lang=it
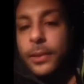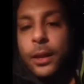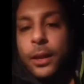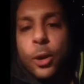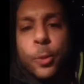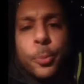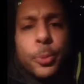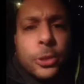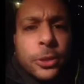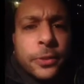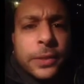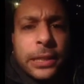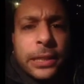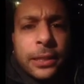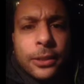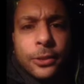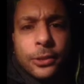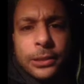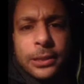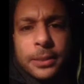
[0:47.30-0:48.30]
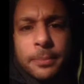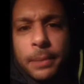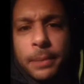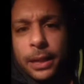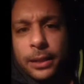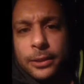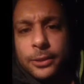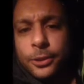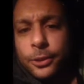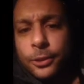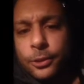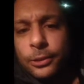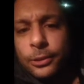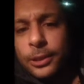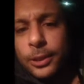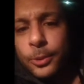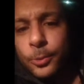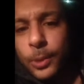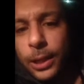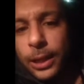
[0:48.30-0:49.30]
O posso venire così maschio, col
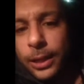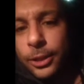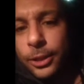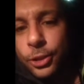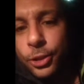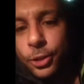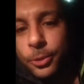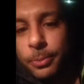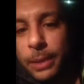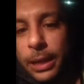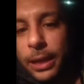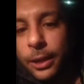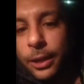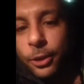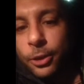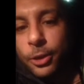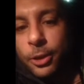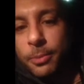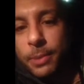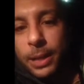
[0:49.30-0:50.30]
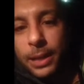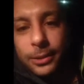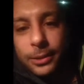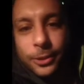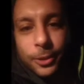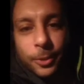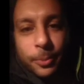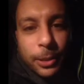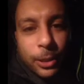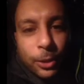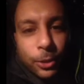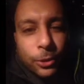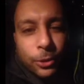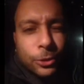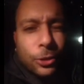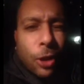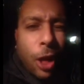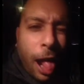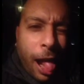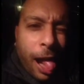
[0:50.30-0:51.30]
tatuaggio, bello, io maschio,
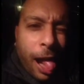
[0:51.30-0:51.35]
peloso.